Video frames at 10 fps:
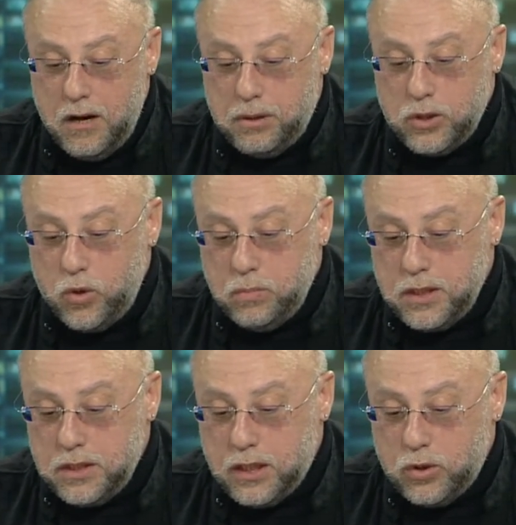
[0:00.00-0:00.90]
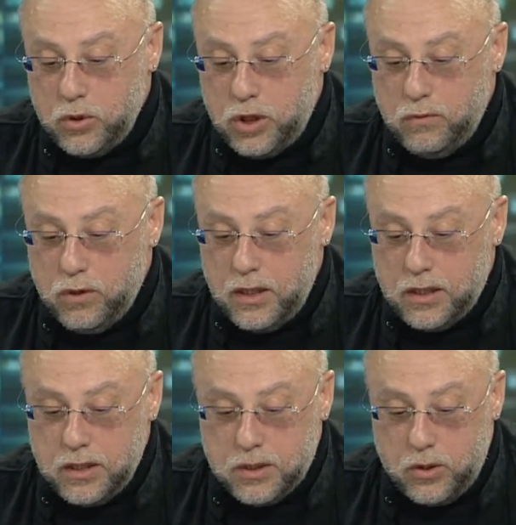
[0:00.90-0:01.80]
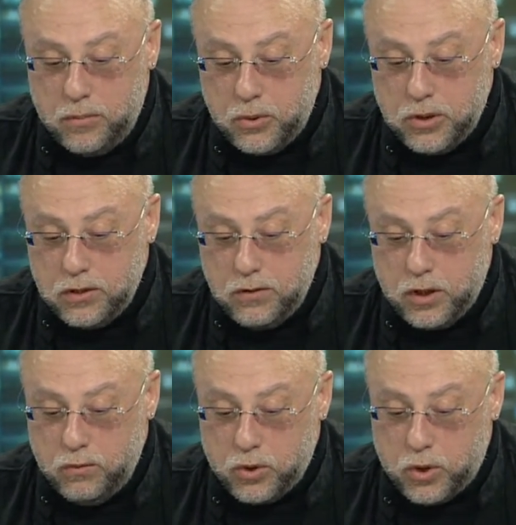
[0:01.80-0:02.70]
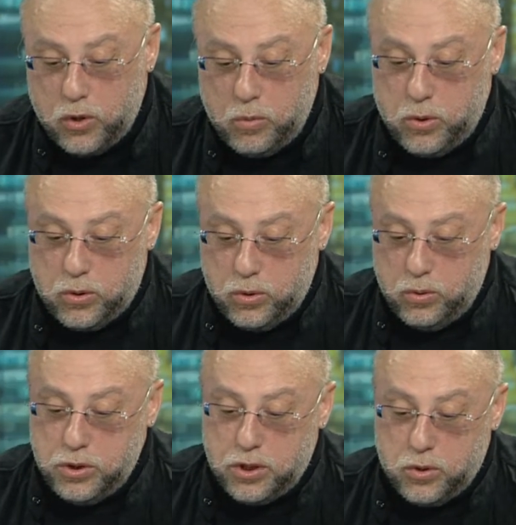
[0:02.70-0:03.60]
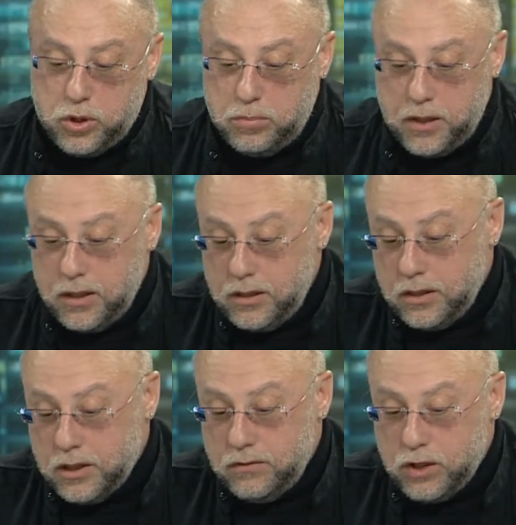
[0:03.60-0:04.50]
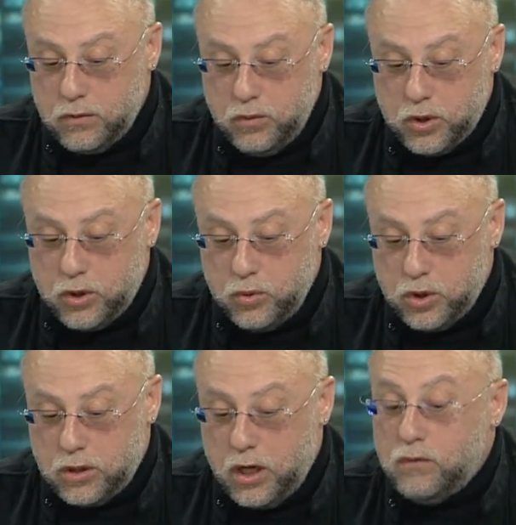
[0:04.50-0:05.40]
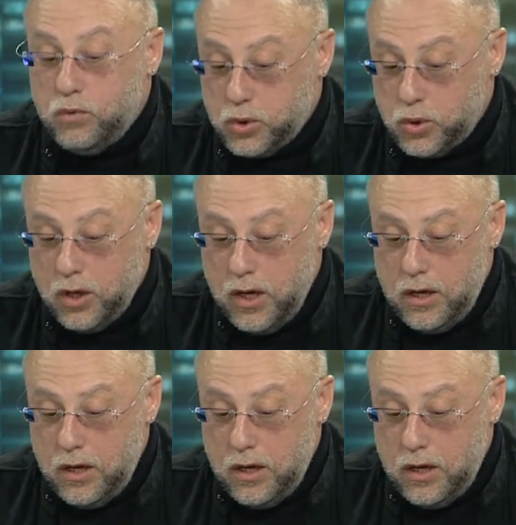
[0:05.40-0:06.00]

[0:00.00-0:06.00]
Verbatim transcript: Подробности, кто чего как, не знаю. Я просто свежий воздух люблю. Кто хочет, тоже приходите. Свежий воздух нужен как воздух. Ой,